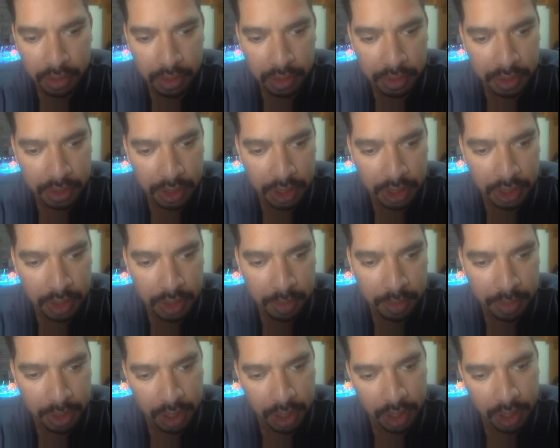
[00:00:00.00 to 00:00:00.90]
os
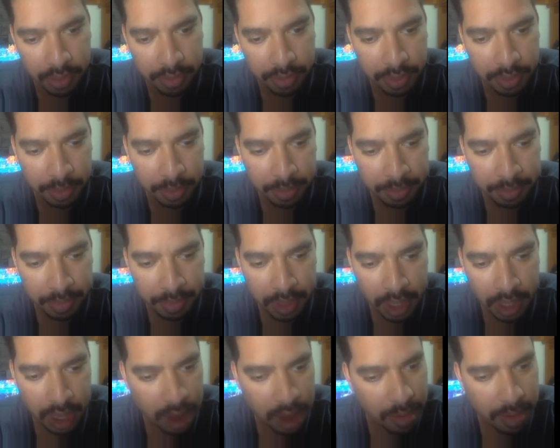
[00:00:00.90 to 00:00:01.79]
spin-off,
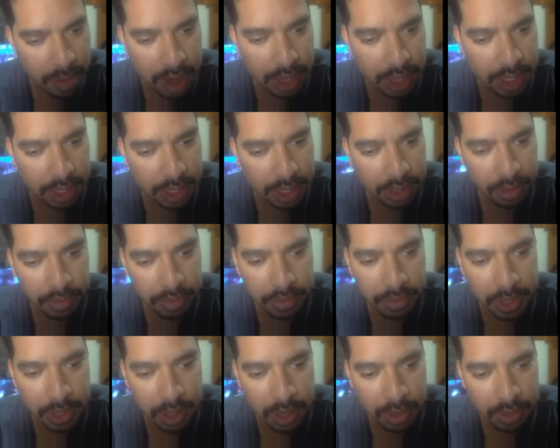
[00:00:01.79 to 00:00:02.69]
embora nada
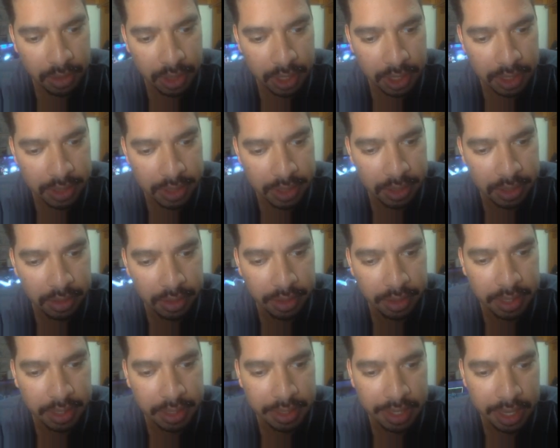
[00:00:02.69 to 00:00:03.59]
oficial tenha sido
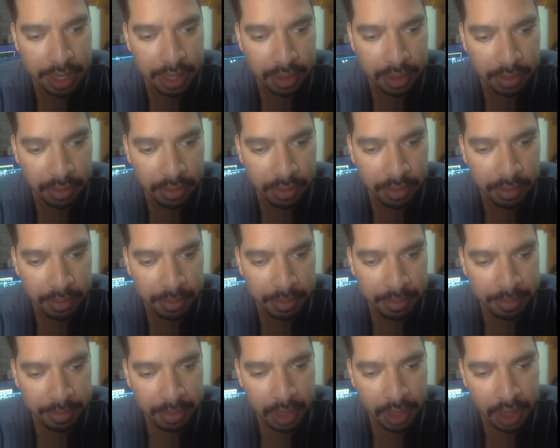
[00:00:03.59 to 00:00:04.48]
lançado.
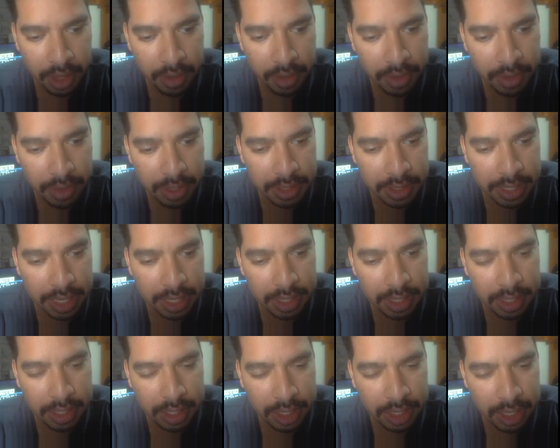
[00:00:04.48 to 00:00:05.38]
Fãs
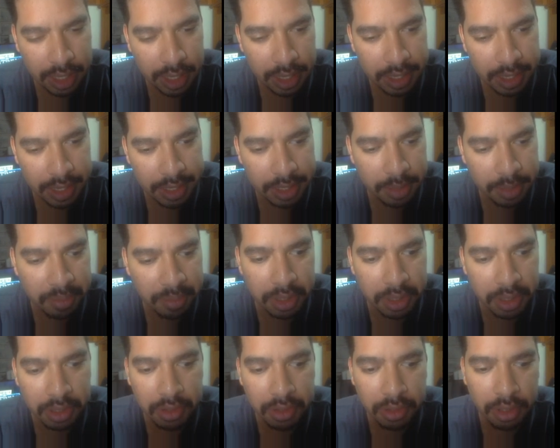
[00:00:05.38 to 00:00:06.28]
ainda
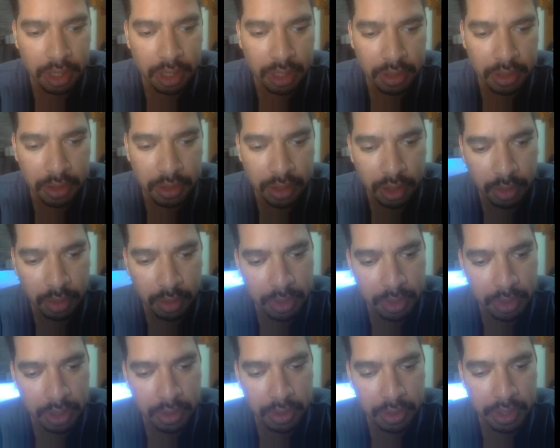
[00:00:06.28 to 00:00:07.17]
especulam
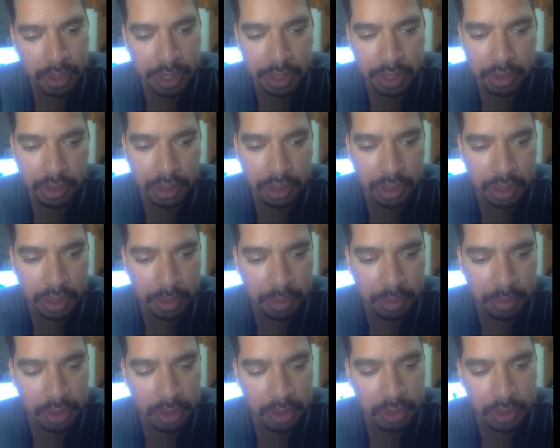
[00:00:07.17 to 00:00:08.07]
sobre o retorno de
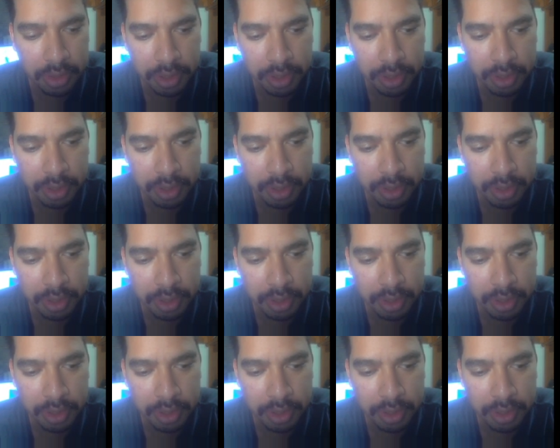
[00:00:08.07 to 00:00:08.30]
Bolt.